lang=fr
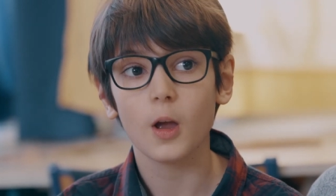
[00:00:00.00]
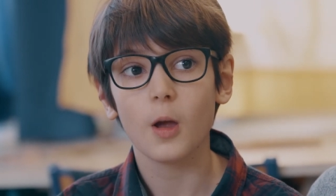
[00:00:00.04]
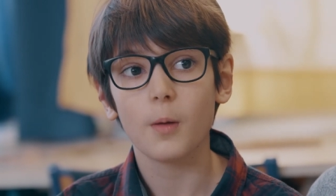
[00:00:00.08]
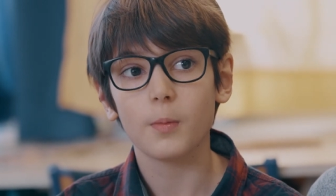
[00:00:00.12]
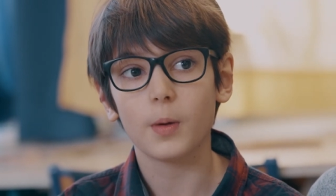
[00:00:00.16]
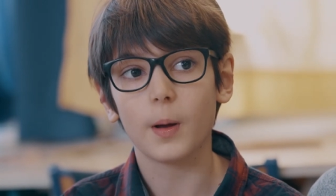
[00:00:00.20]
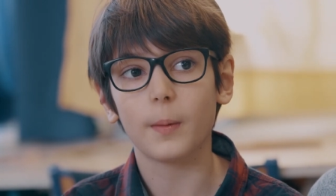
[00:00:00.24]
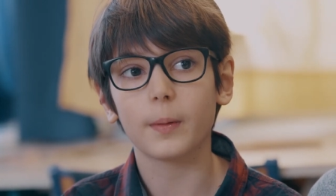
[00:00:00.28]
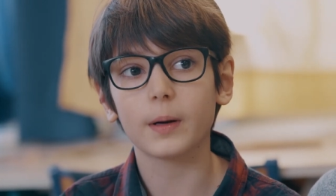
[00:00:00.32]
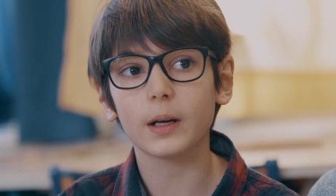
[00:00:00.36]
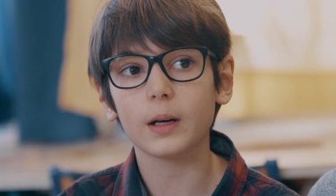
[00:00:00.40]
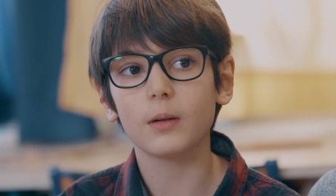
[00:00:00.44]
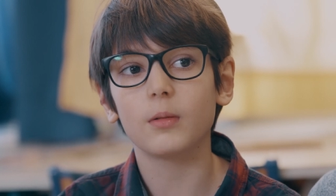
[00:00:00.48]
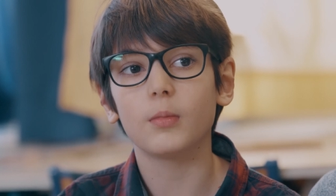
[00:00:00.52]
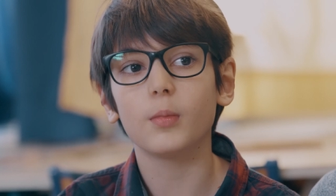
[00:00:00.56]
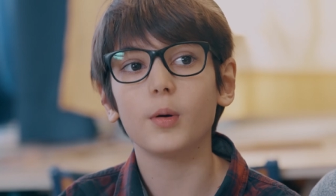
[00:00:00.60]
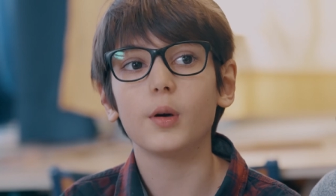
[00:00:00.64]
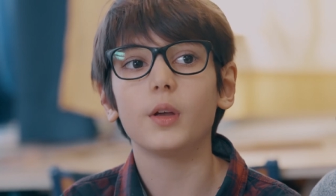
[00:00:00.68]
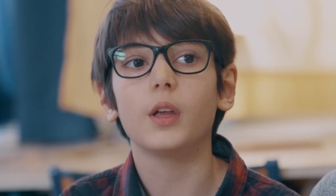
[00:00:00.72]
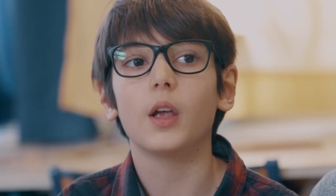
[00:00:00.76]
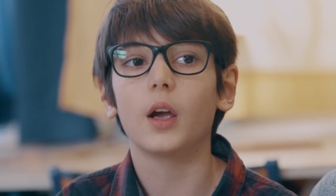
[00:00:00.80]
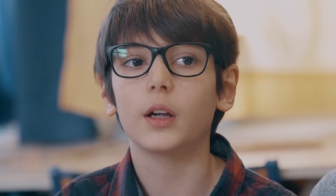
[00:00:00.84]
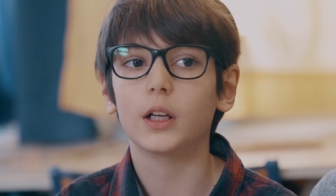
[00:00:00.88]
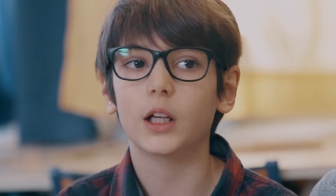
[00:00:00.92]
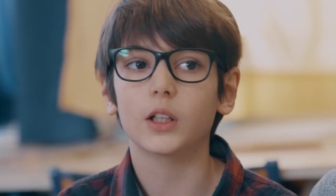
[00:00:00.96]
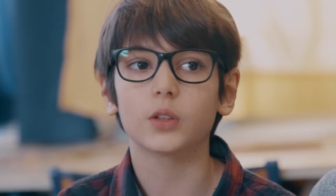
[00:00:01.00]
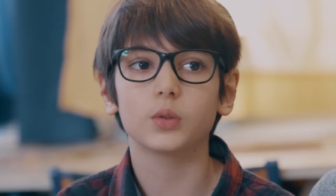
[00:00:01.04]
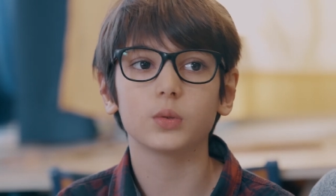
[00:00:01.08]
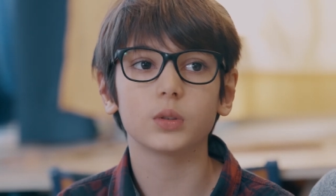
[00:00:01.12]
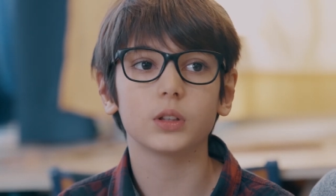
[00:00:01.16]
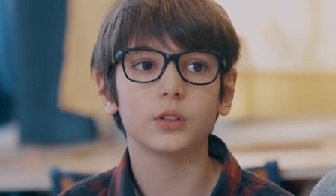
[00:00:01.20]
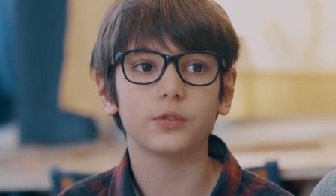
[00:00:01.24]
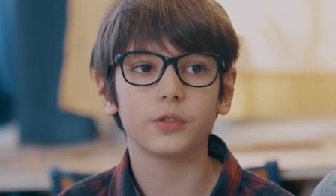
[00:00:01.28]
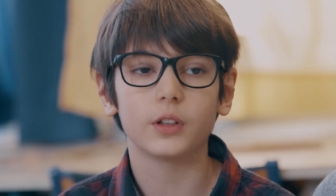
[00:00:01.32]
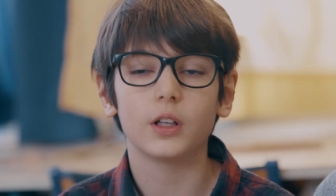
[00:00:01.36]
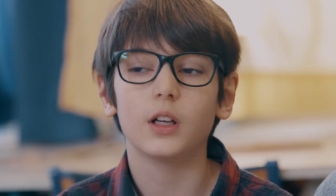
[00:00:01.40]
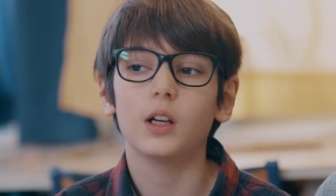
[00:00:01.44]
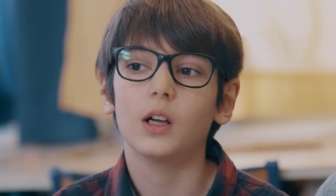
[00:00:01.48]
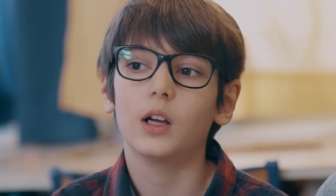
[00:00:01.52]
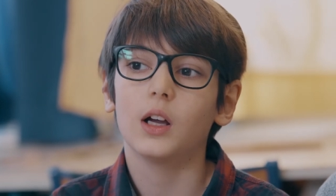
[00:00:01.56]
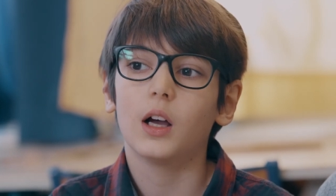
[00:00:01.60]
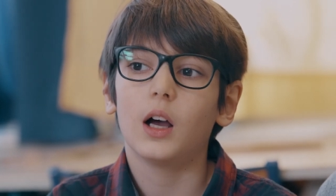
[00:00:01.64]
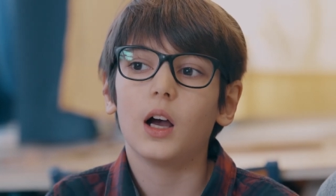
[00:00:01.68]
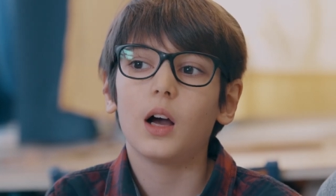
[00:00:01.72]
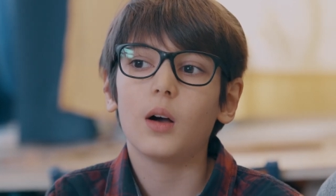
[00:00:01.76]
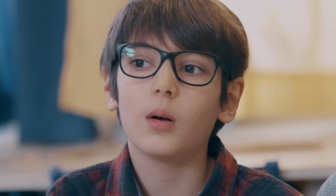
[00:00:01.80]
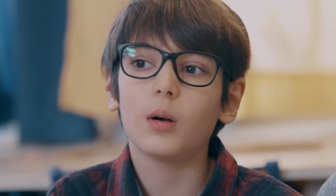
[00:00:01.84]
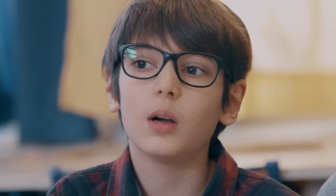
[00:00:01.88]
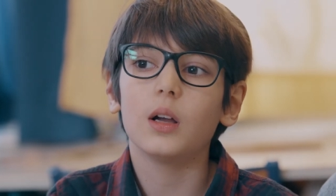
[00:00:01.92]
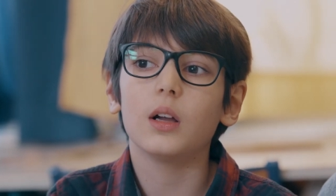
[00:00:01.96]
Puis après, un moment, il y a un garçon qui fait,
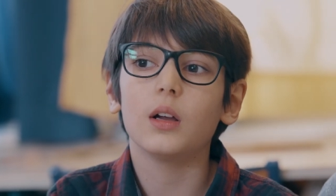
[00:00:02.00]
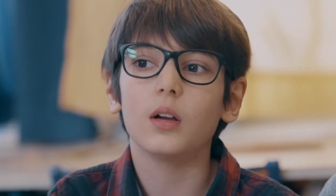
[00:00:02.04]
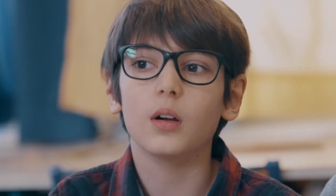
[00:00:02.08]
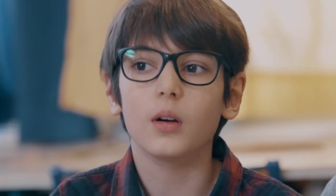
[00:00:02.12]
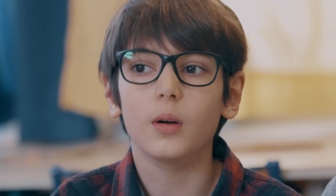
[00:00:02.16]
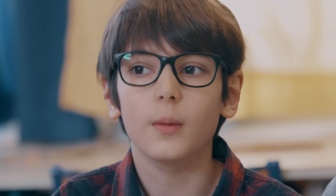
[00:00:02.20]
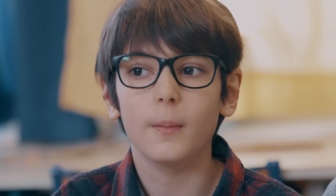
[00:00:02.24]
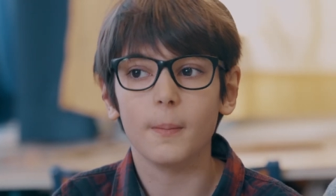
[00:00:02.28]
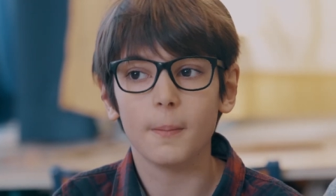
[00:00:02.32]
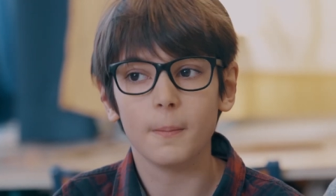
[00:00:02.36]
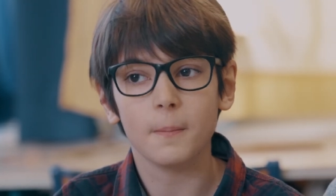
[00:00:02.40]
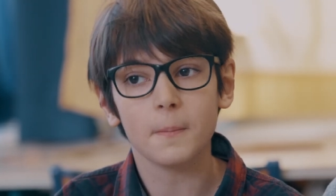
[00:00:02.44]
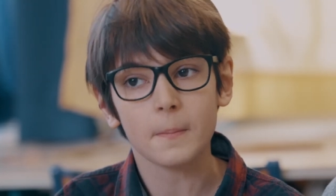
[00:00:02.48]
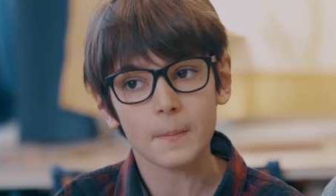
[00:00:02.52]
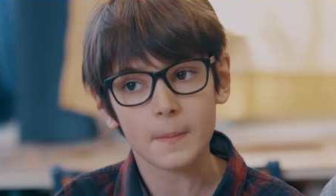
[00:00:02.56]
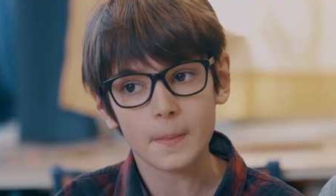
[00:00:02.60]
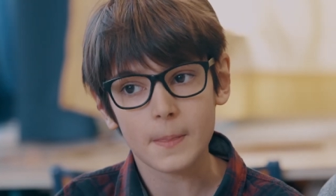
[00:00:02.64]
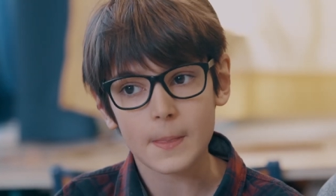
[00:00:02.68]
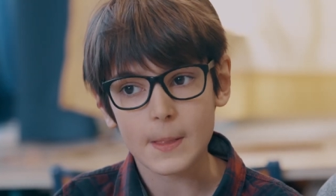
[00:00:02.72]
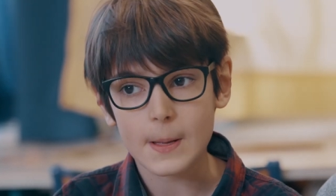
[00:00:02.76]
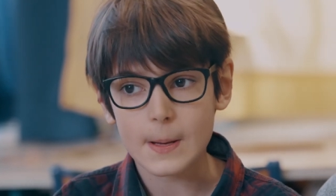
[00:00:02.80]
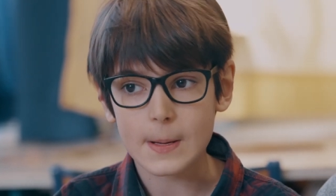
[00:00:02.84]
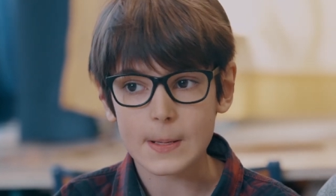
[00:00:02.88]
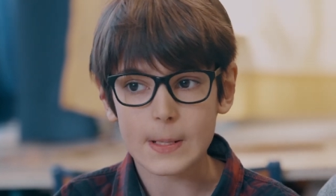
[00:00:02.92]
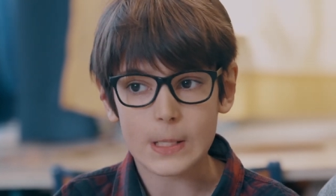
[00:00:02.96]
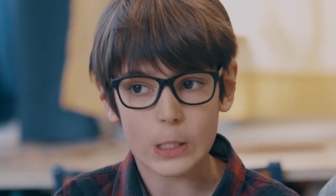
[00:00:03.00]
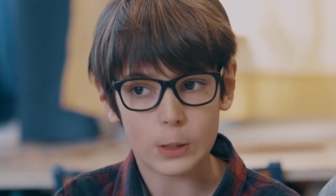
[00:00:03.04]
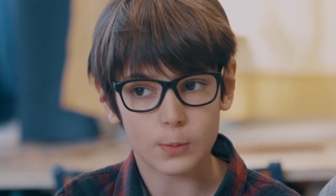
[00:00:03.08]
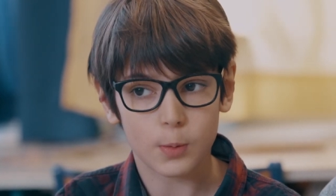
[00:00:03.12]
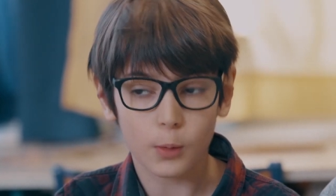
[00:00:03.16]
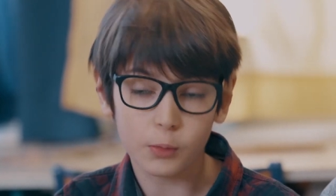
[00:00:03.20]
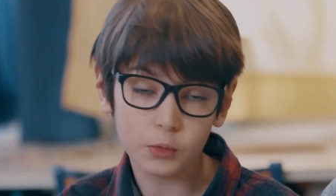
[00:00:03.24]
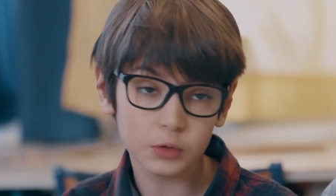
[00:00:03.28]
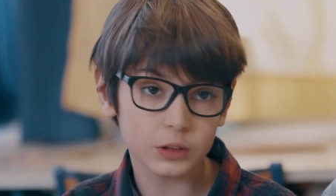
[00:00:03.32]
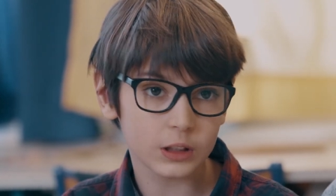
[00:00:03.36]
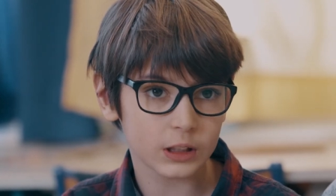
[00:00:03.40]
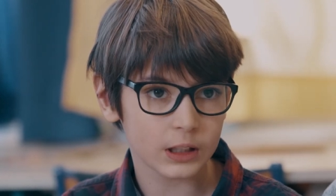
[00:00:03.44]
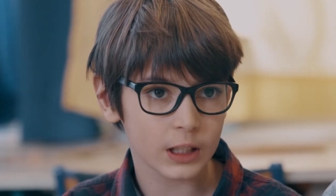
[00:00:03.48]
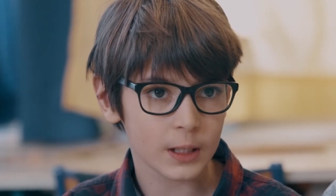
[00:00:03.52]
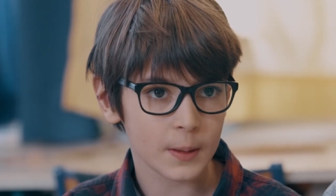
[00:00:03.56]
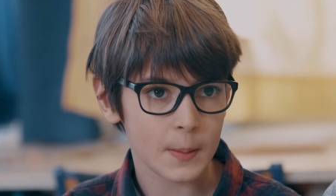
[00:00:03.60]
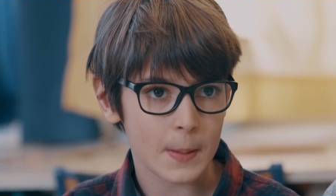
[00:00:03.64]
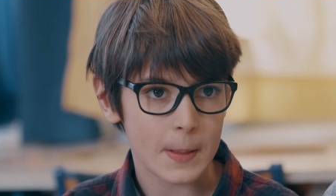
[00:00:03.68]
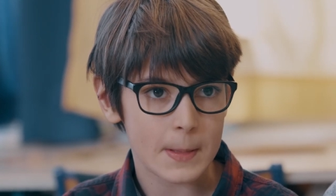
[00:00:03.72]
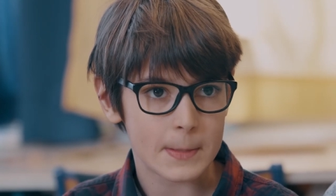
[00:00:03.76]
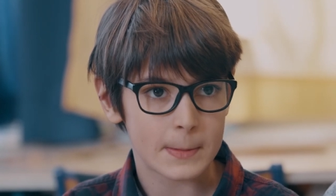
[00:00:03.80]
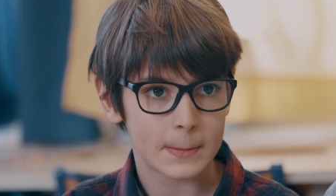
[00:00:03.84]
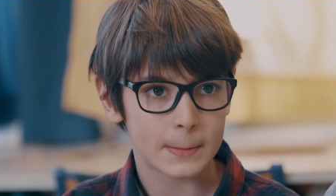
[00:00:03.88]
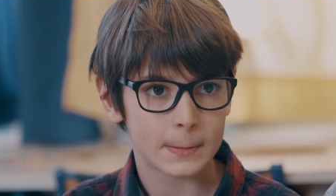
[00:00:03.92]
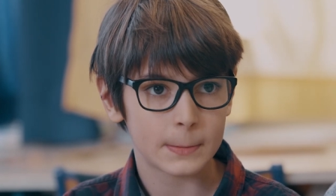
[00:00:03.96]
ah ouais, euh, euh, je peux vous aider
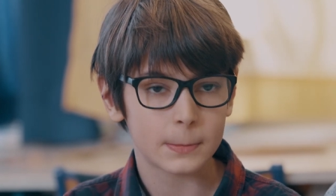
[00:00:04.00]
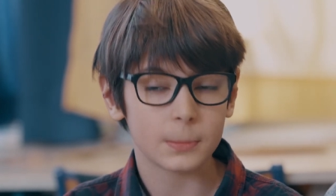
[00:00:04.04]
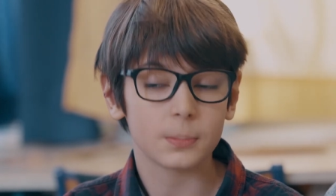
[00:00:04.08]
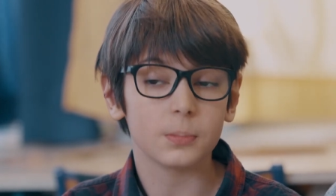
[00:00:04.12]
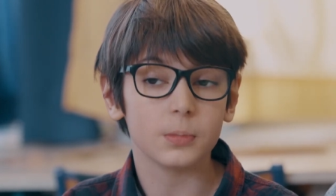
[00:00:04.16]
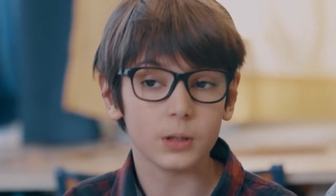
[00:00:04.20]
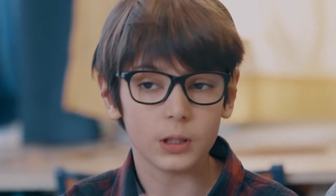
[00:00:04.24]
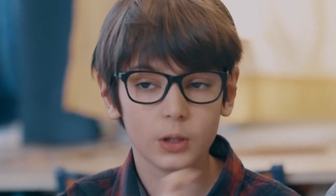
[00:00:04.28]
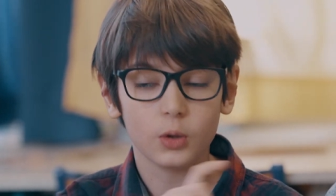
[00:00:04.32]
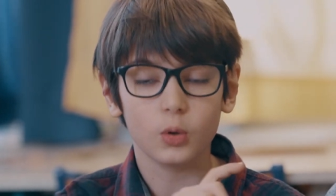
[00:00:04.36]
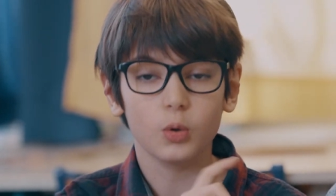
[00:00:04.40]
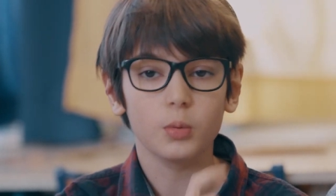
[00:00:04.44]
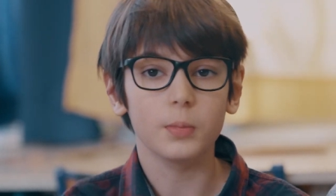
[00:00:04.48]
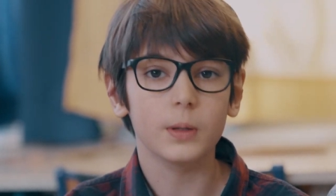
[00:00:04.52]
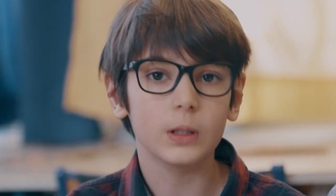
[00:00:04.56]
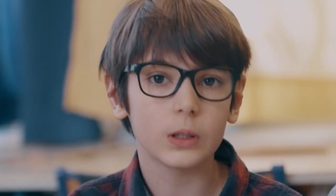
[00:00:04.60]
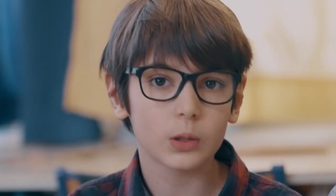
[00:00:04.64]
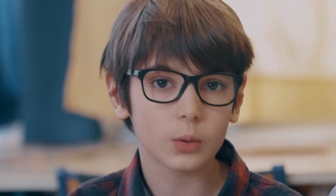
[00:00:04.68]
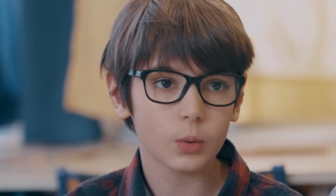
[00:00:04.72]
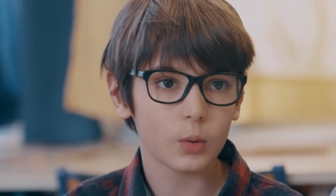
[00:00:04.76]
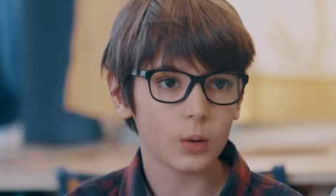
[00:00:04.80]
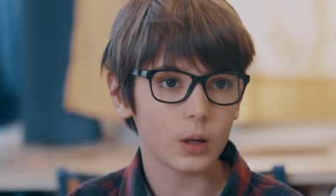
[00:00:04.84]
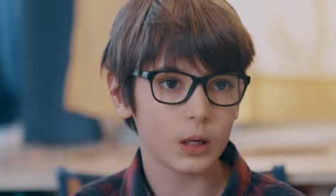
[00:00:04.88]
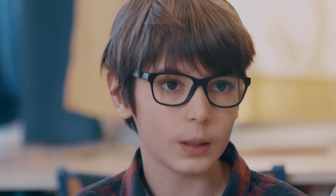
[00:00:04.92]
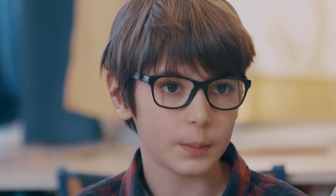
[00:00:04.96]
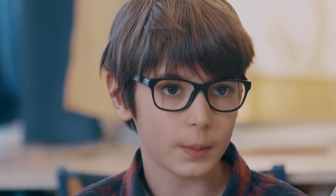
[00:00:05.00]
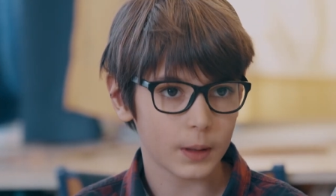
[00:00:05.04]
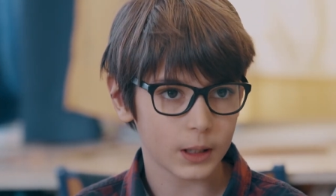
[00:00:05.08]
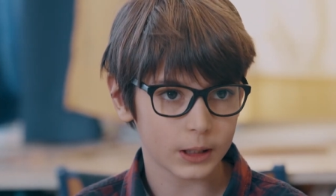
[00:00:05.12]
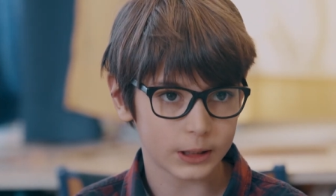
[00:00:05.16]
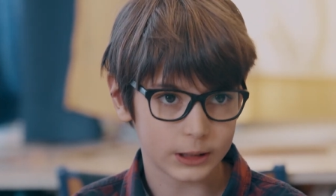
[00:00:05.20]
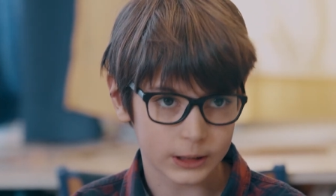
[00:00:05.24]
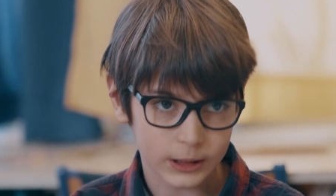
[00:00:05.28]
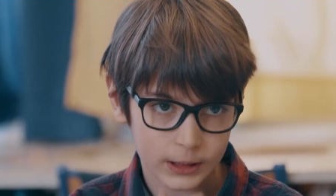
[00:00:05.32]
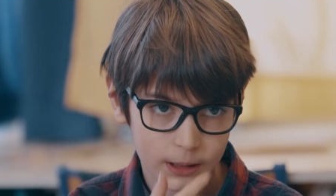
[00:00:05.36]
Mais le métro elle est partie.